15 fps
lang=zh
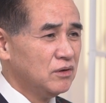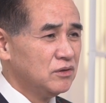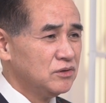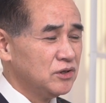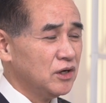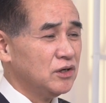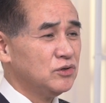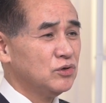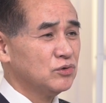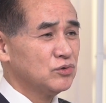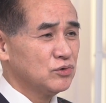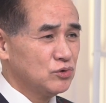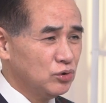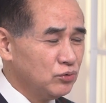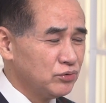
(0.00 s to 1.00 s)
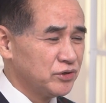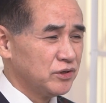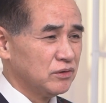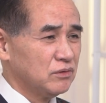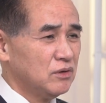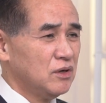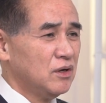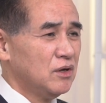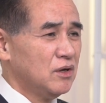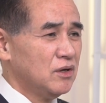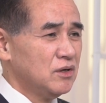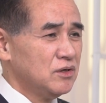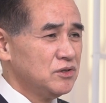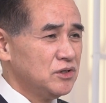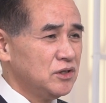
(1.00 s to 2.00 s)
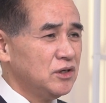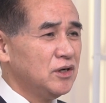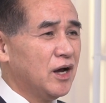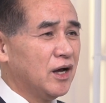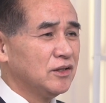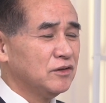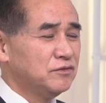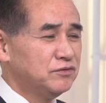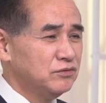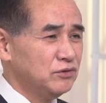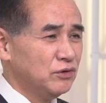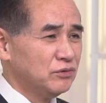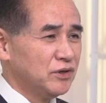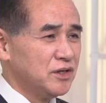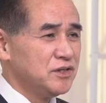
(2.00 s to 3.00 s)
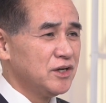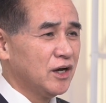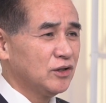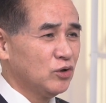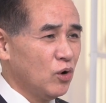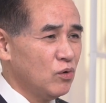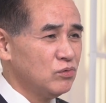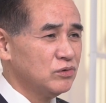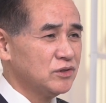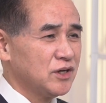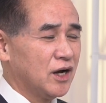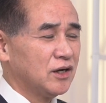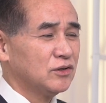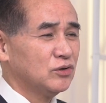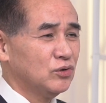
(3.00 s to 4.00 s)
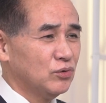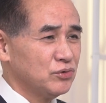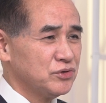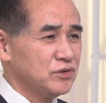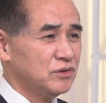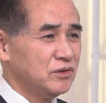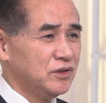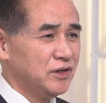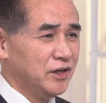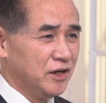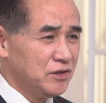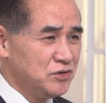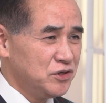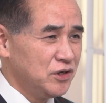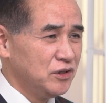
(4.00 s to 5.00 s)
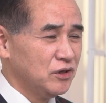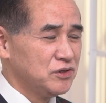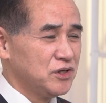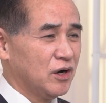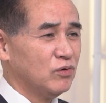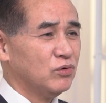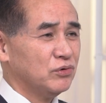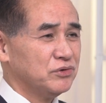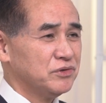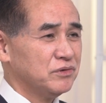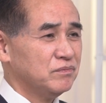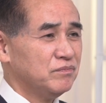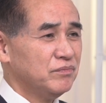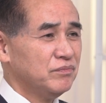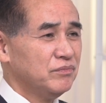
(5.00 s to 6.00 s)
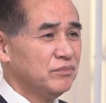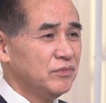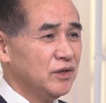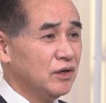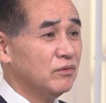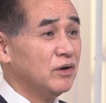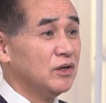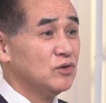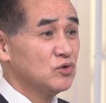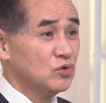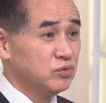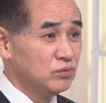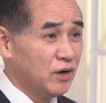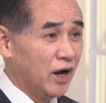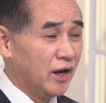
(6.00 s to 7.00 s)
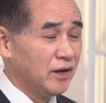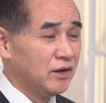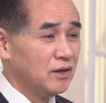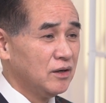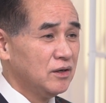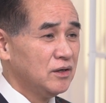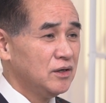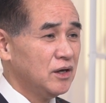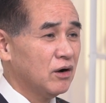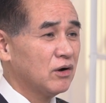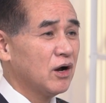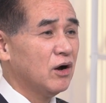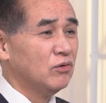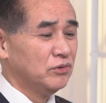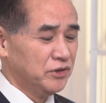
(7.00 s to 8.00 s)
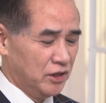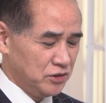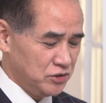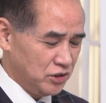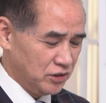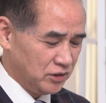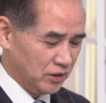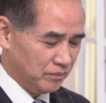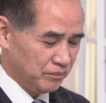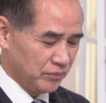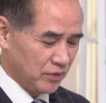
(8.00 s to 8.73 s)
这也就是促使希腊的富有人家通常都是年轻的小伙子，因为出海要靠年轻人。